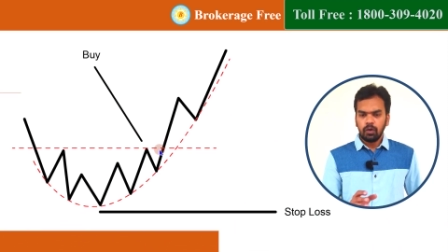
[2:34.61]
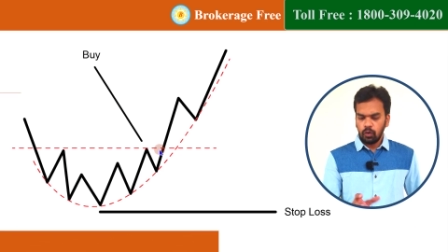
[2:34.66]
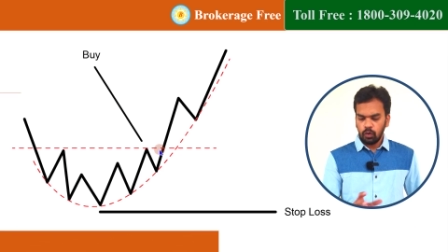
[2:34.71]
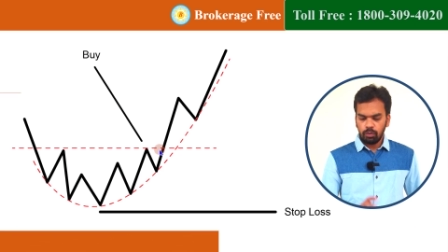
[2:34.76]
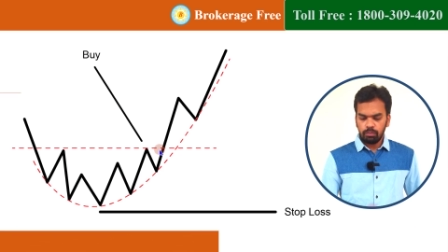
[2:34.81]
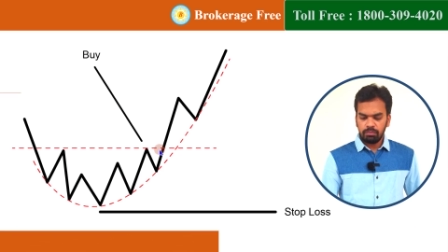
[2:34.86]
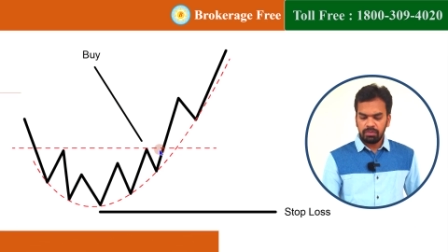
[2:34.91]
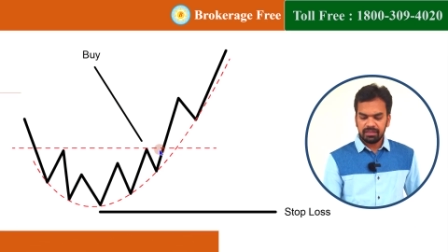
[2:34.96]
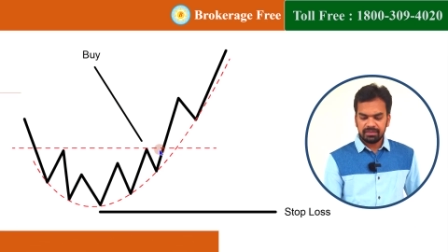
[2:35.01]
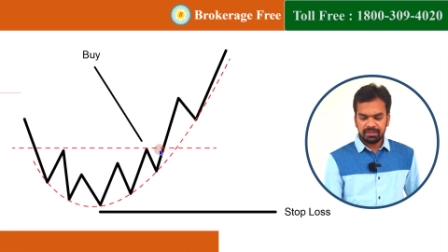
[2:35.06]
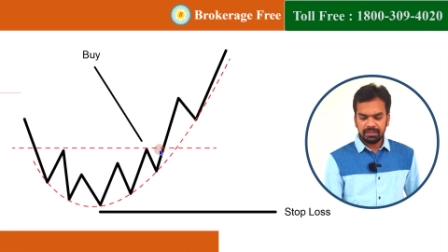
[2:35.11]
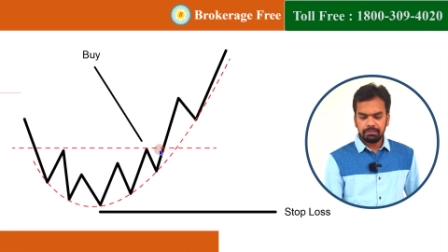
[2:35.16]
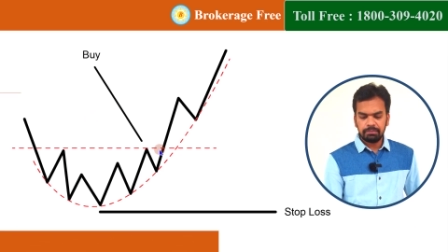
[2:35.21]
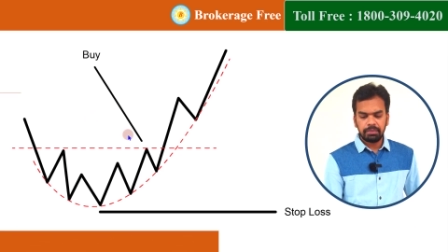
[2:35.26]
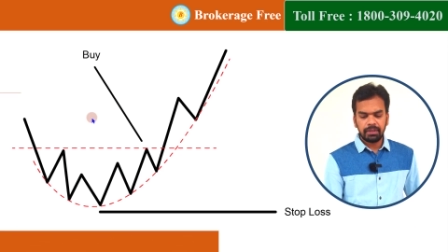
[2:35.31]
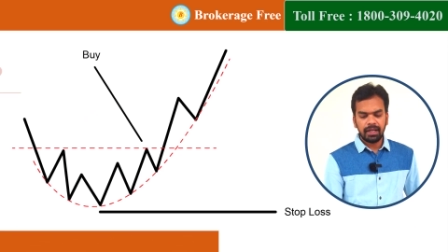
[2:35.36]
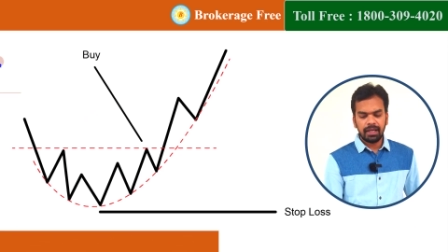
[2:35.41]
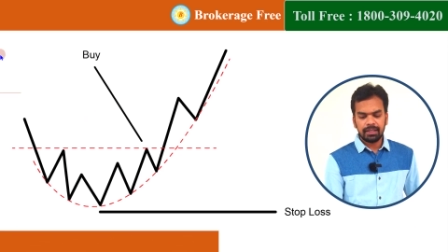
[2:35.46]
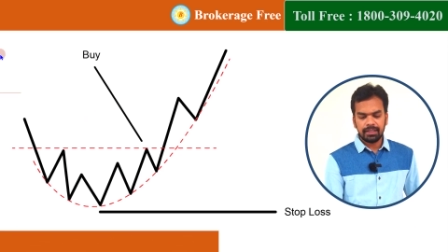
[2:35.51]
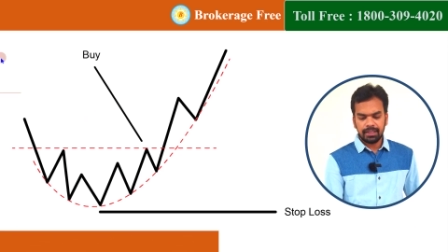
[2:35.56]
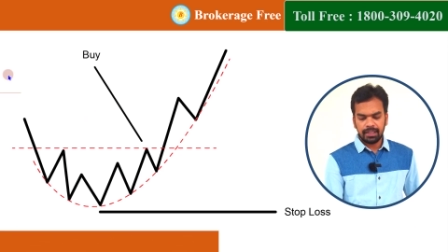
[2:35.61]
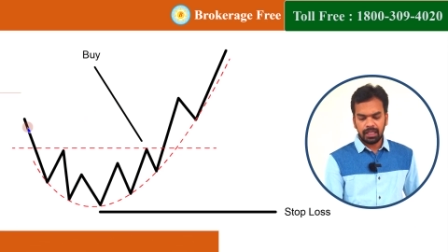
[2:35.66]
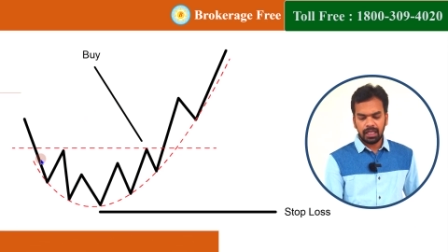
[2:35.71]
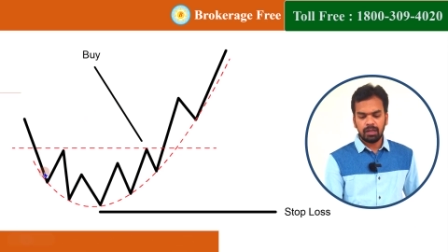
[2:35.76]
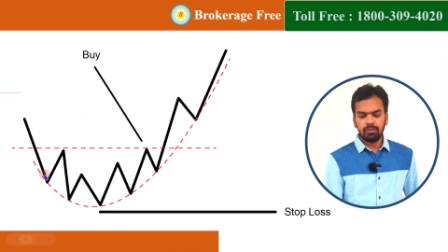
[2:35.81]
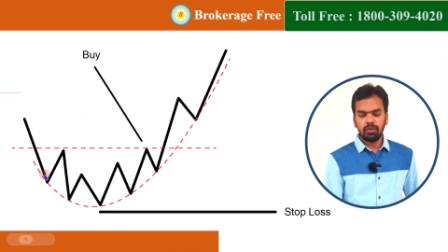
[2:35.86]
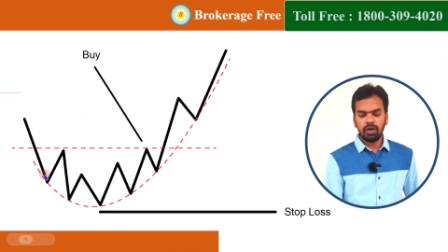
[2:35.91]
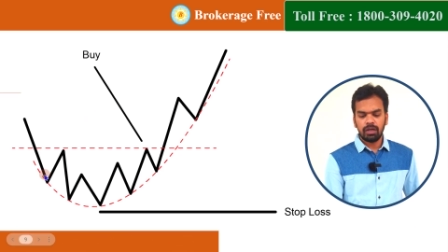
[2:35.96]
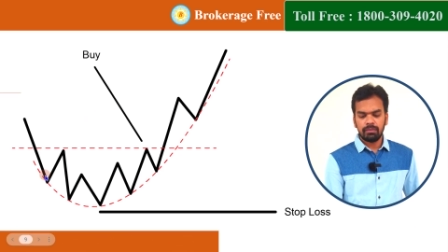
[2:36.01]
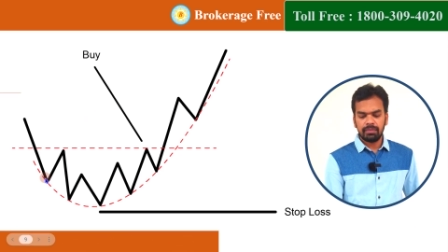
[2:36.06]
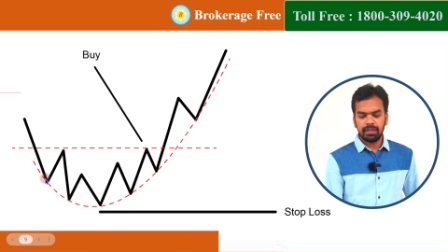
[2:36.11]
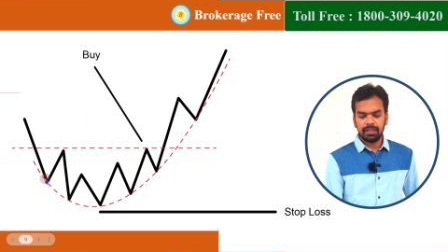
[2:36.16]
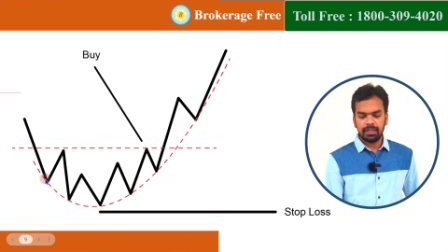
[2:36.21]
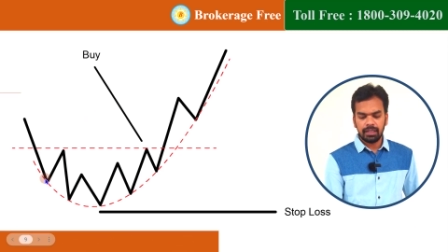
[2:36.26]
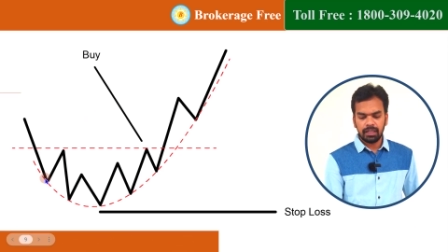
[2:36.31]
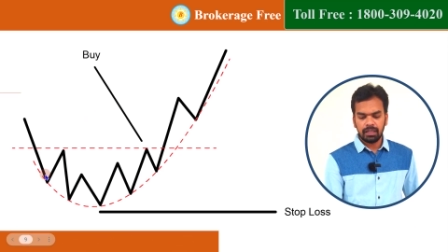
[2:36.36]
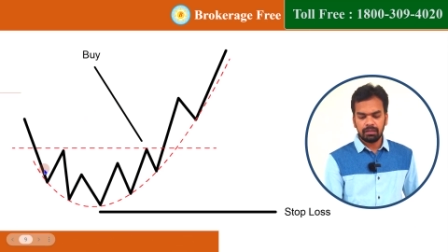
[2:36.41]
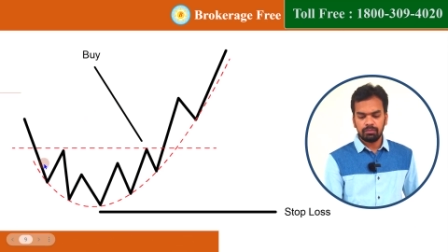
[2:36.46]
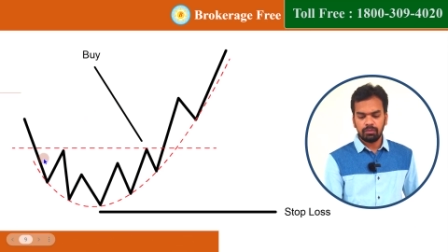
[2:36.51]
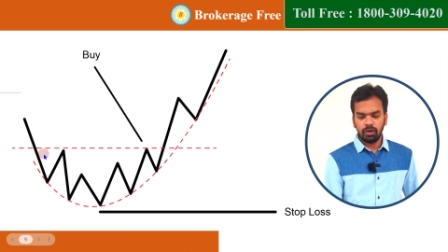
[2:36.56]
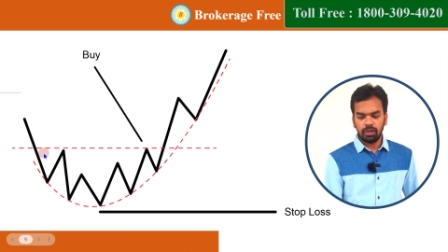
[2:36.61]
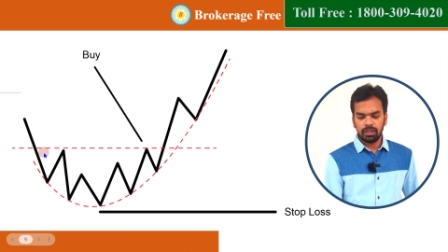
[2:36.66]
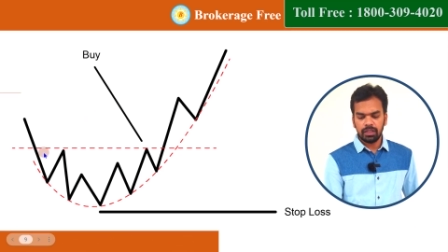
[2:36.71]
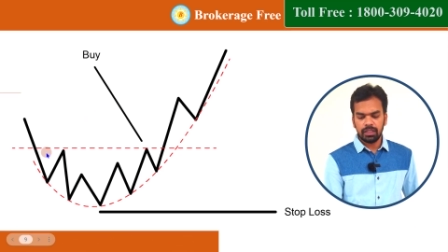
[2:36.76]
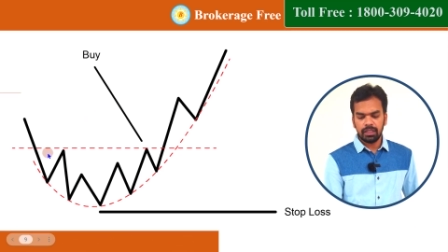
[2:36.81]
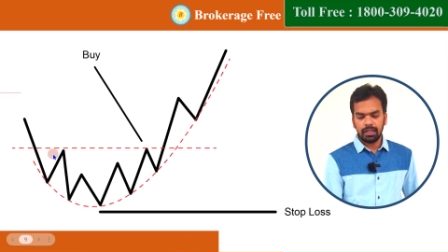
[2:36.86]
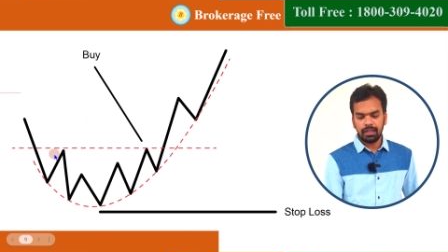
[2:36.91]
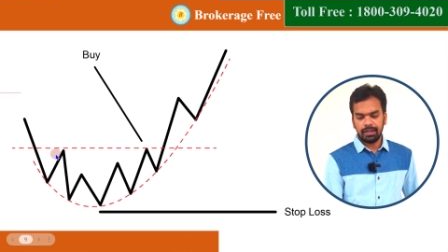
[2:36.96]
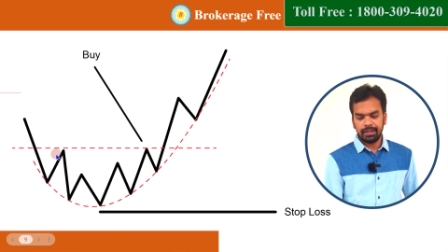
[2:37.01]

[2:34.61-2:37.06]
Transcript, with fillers: ரொம்ப சிம்பிளாக இறங்குமுகமாக இருக்கும் பொழுது